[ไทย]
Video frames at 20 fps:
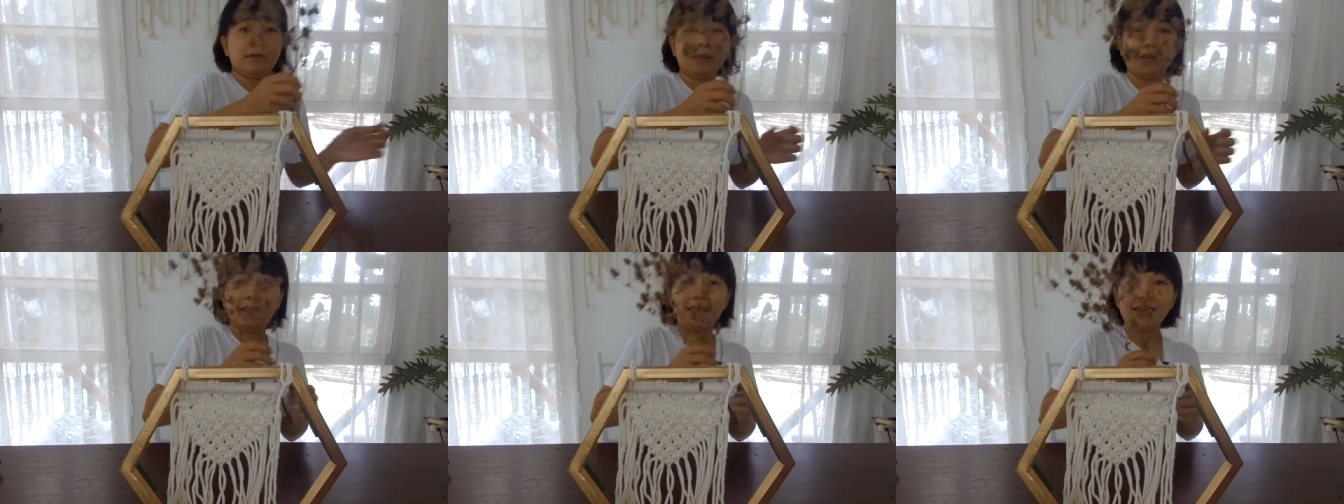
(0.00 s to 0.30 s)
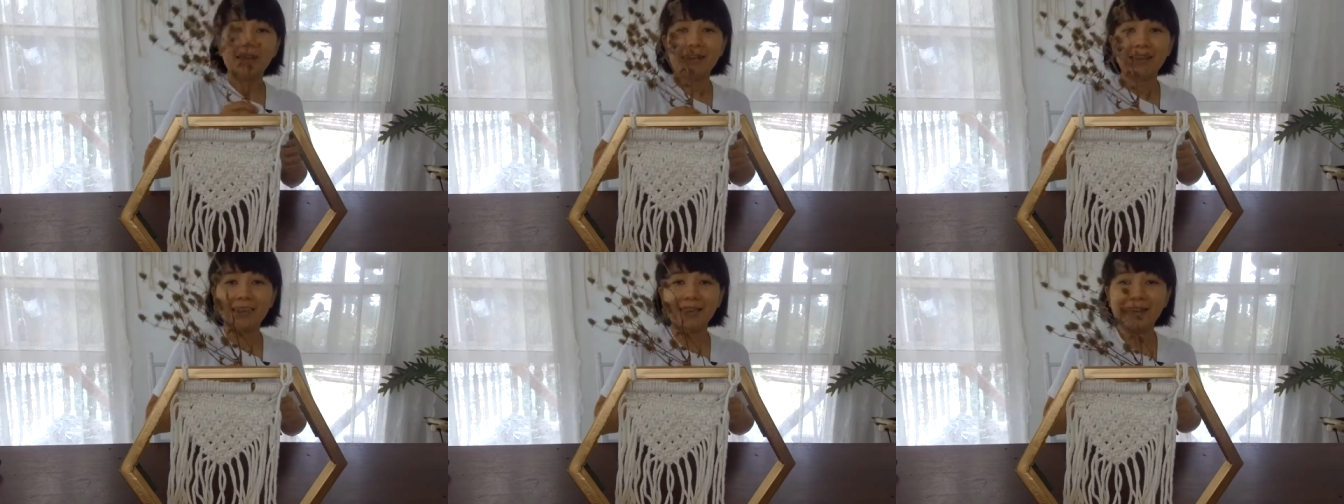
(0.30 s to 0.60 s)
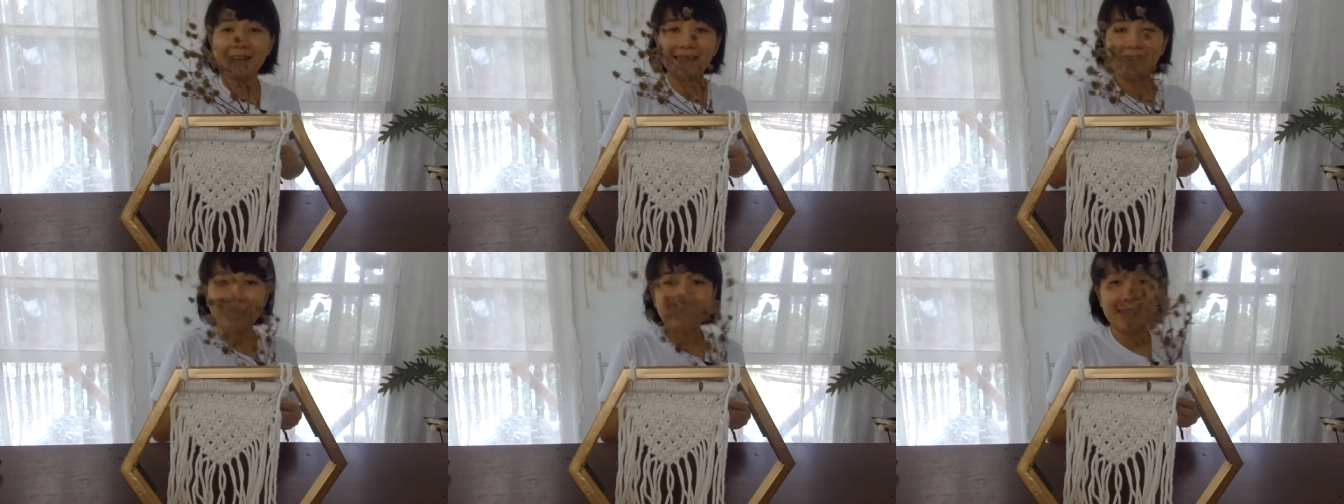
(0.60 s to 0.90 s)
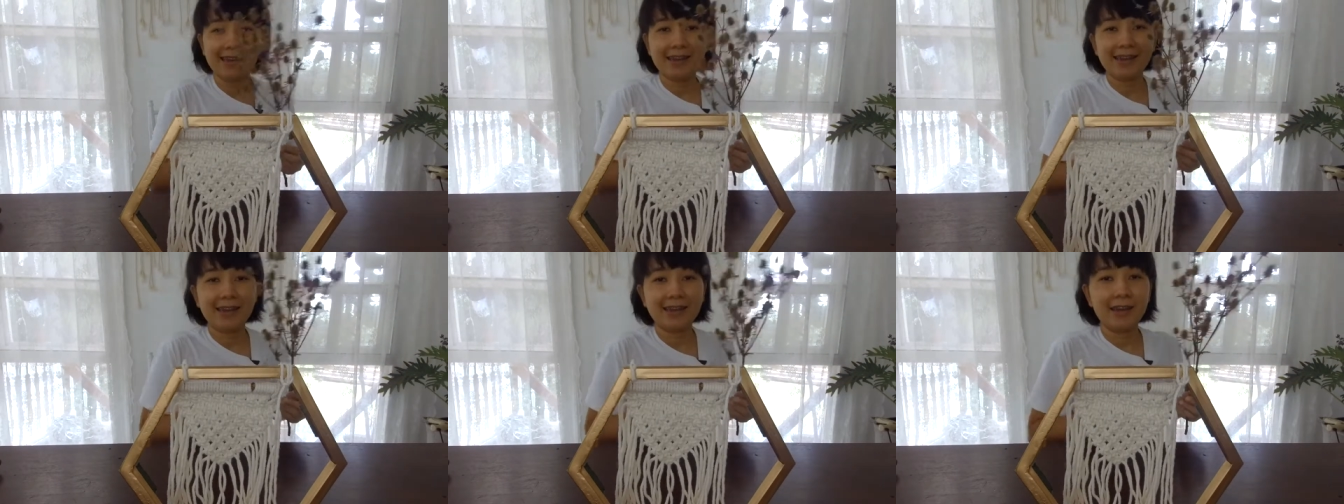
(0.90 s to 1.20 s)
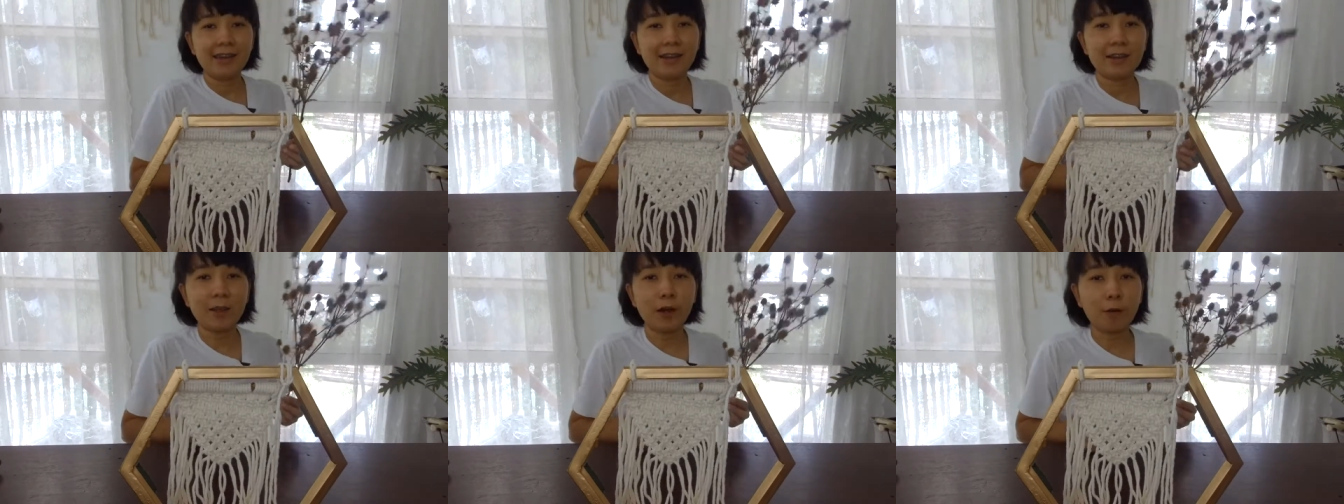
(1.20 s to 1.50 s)
นี่
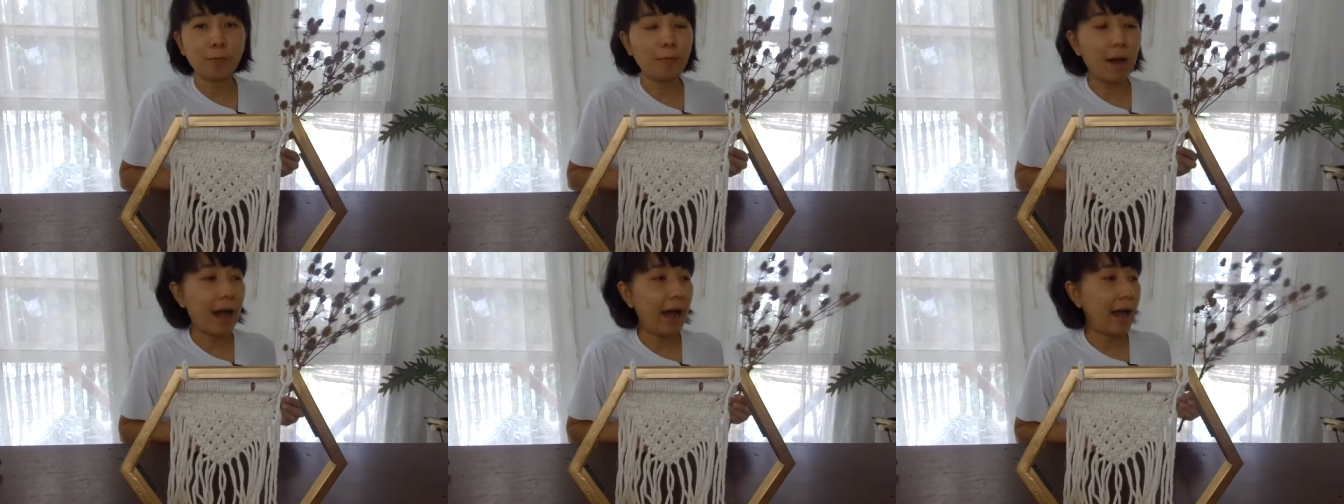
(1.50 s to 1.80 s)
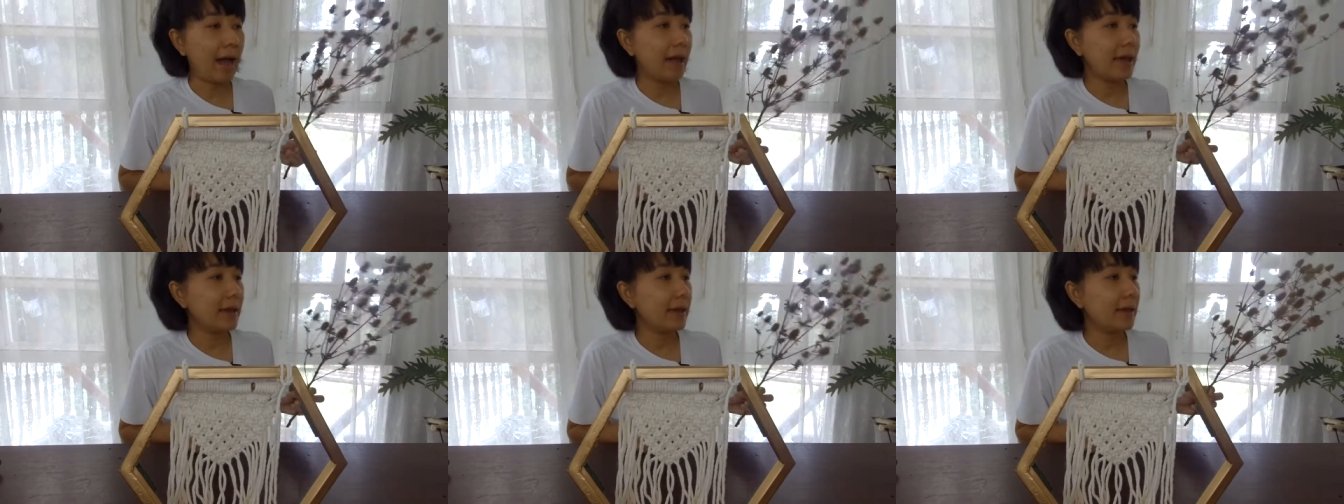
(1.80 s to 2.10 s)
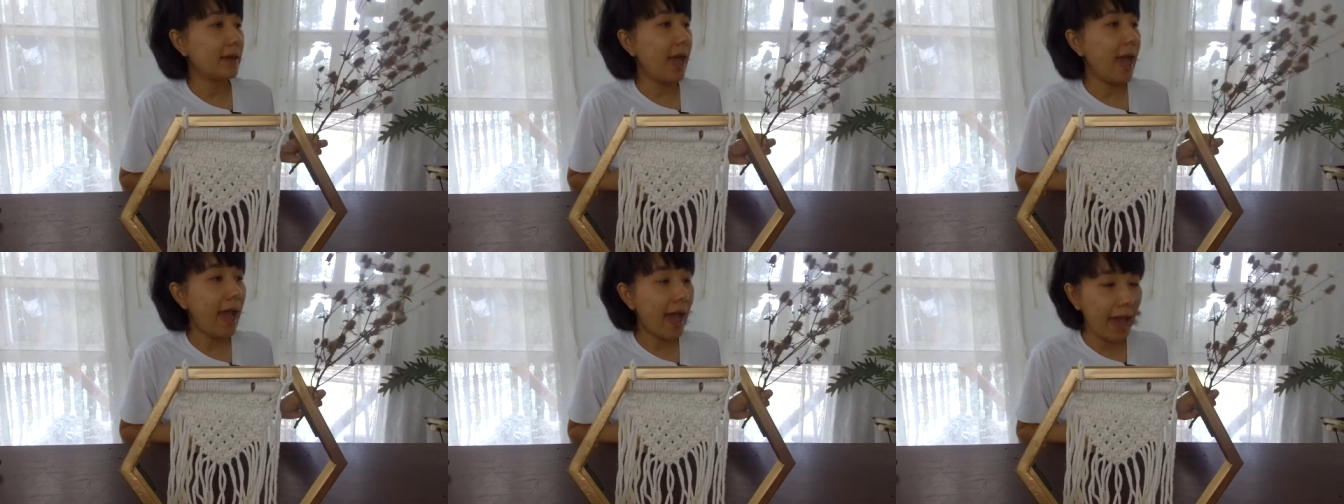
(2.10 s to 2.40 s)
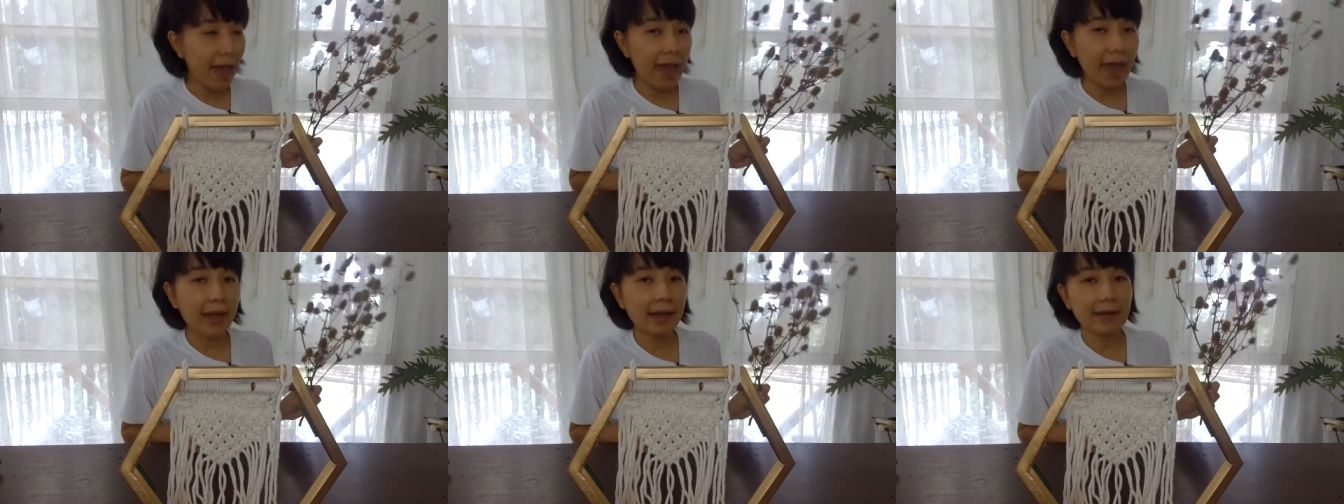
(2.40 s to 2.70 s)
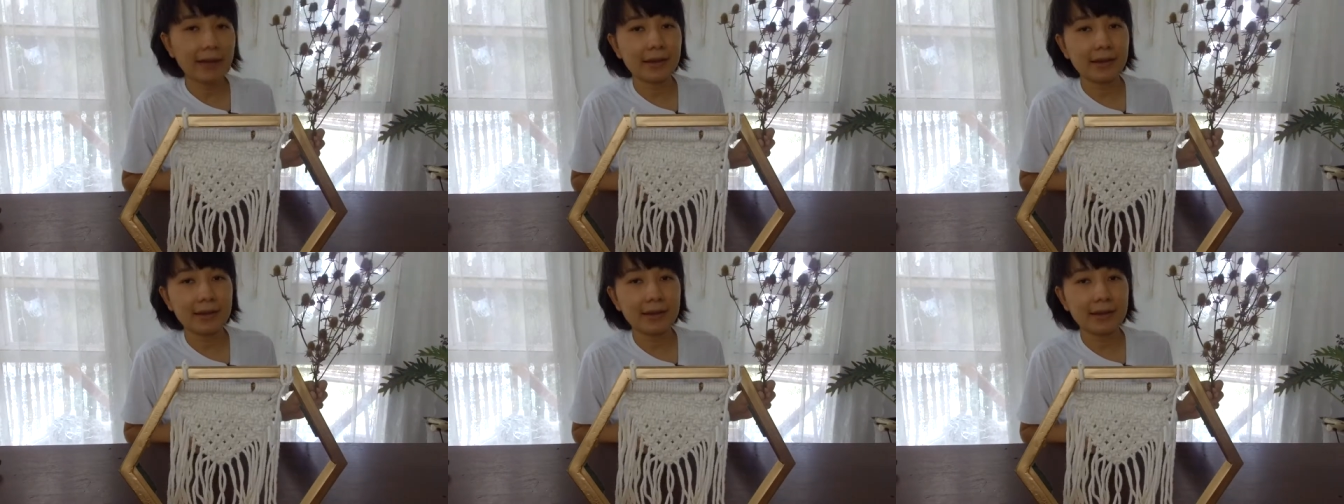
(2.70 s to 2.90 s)
ดอกไม้แห้ง